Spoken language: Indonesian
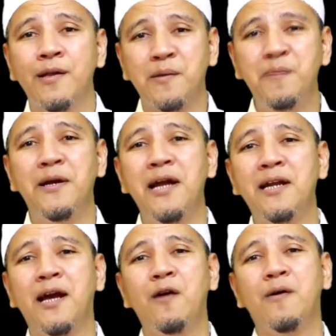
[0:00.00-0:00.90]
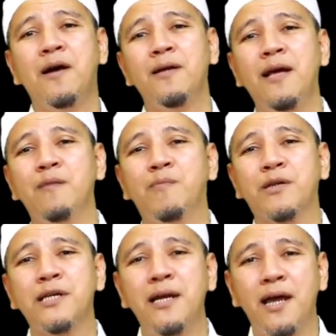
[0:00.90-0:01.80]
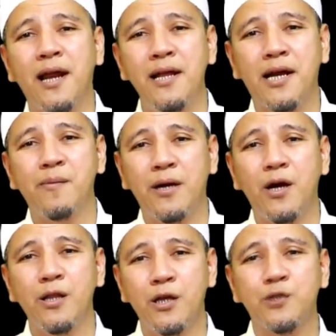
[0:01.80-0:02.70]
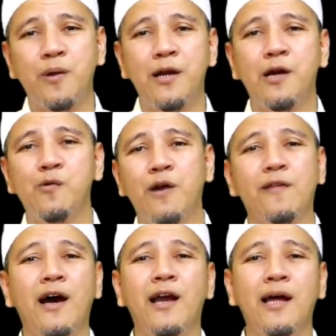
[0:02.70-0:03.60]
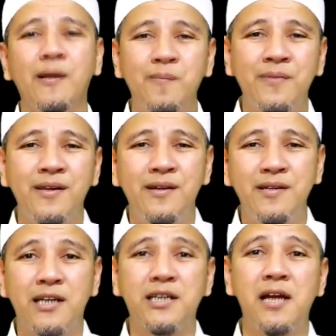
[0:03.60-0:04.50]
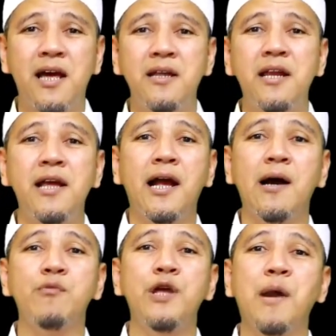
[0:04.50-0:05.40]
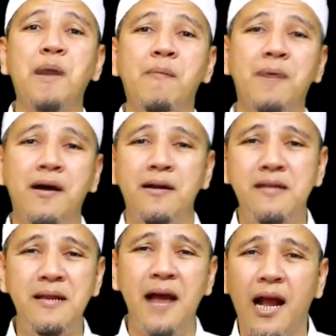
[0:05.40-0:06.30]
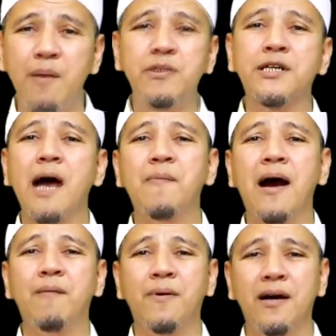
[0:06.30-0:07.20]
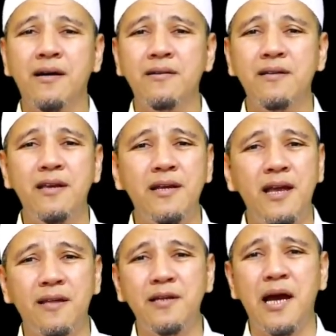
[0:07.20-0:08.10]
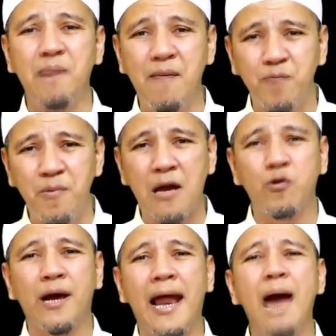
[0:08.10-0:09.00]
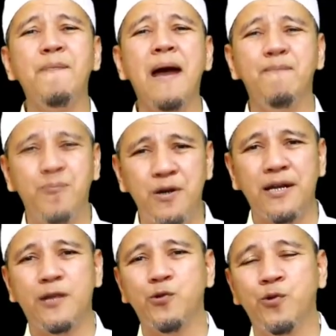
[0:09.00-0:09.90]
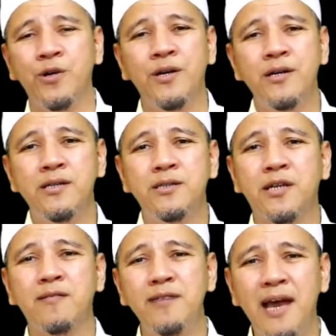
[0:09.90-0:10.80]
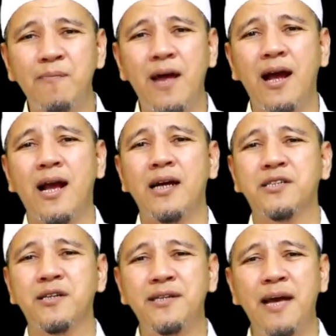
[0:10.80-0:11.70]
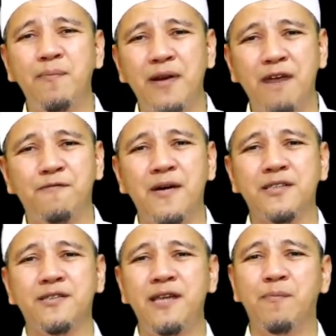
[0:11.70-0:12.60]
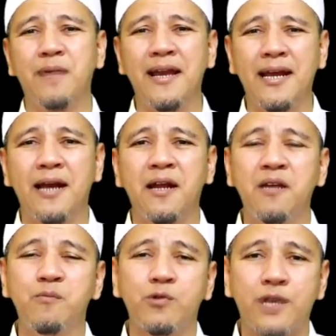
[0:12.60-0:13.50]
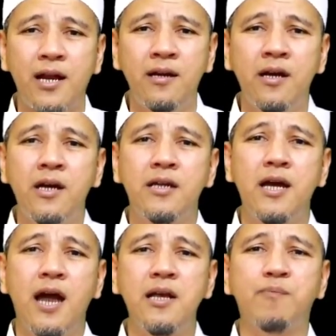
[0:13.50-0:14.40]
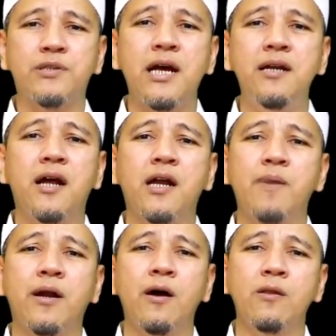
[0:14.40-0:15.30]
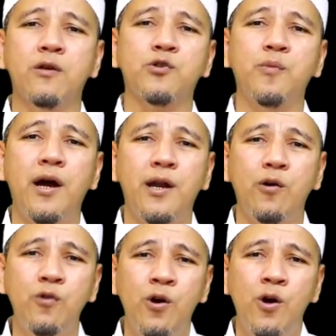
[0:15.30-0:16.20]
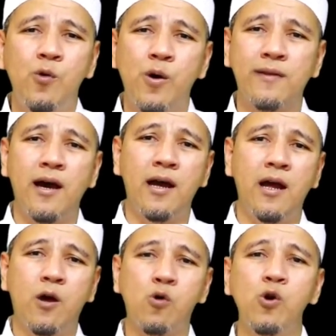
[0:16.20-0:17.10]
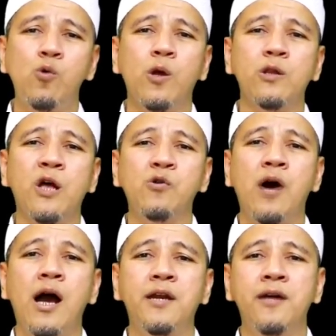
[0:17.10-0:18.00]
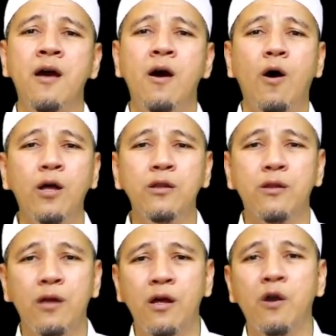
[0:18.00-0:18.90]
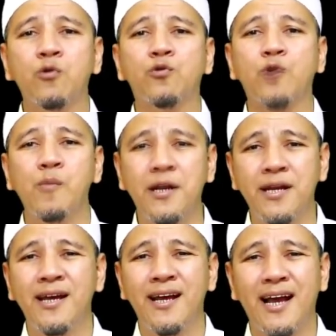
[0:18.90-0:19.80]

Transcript: Tapi beda dengan orang yang bersandar hanya kepada Allah Subhanahu Wa Taala. Dia sadar dirinya nggak punya apa-apa, dirinya nggak bisa apa-apa, dirinya tidak mampu melakukan apapun itu. Setiap langkah, setiap nafas, setiap tarikan dan hembusan, dia hanya bersandar kepada Allah Subhanahu wa taala. Qul Allahu ahad, Allahus samad.